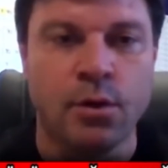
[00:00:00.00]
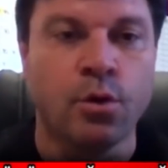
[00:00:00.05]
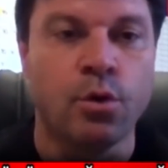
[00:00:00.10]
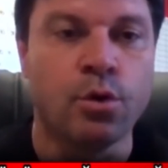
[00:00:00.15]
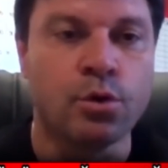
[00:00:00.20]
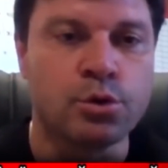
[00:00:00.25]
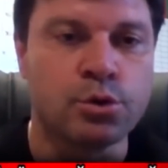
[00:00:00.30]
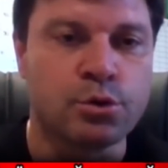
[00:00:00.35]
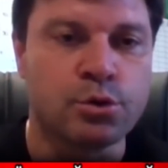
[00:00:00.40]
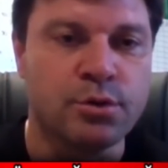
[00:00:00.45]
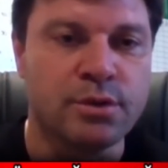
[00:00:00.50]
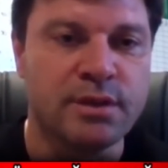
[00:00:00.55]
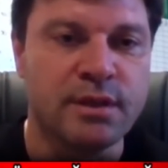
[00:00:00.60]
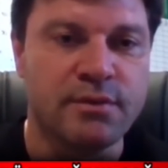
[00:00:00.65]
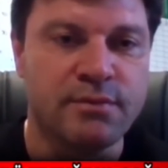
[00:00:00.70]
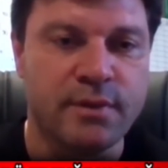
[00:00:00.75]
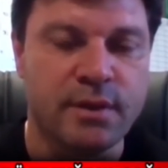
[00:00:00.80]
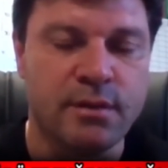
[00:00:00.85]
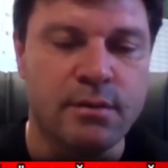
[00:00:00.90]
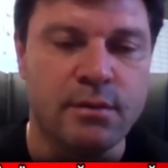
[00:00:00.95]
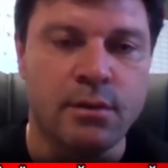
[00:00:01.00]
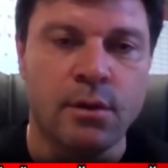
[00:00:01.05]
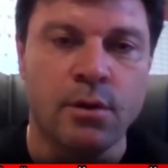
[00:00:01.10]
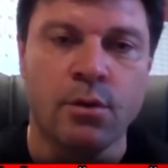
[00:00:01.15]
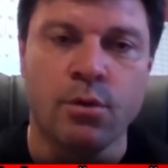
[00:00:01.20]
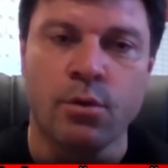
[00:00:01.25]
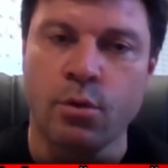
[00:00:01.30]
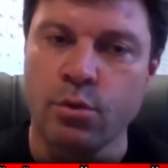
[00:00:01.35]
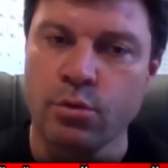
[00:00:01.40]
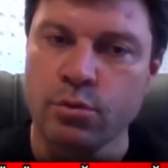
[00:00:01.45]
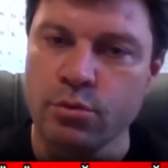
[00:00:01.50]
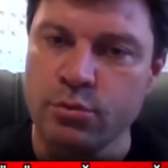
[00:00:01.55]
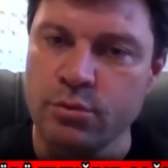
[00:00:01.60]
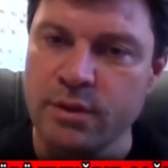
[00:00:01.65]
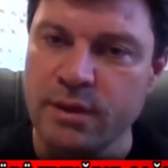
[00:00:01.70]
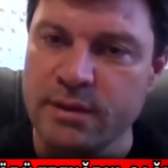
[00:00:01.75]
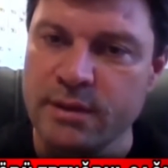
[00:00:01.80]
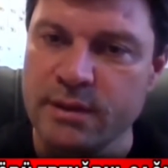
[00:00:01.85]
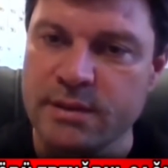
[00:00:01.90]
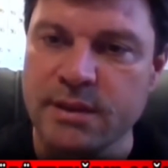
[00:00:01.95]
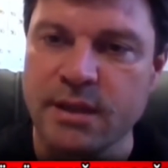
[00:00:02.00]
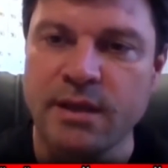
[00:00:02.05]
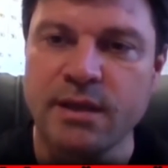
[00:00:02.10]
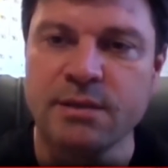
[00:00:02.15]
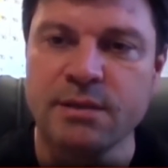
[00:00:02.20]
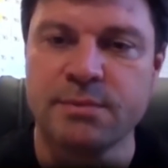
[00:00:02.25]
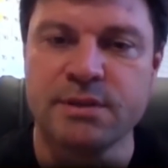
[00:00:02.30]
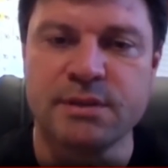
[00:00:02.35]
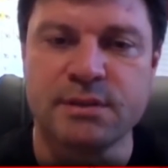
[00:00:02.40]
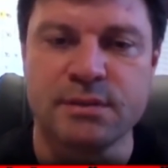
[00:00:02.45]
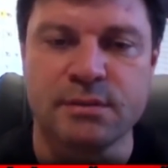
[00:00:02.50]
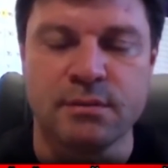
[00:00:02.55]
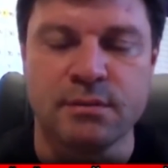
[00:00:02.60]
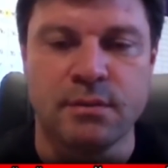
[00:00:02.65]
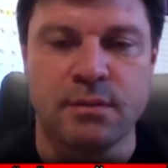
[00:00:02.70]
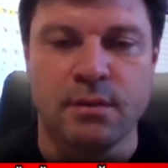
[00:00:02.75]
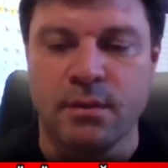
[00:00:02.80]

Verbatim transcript: hoşgörüye ve olgunluğa da sahibiz.